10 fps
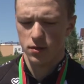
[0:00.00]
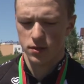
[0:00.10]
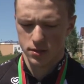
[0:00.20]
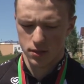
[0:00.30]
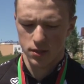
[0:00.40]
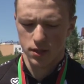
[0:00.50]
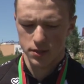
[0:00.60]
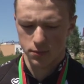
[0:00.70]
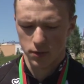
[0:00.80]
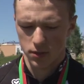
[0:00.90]
Это
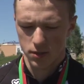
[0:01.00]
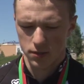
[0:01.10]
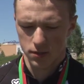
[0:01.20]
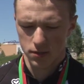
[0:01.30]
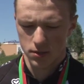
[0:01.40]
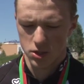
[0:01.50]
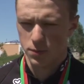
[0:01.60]
отборный э,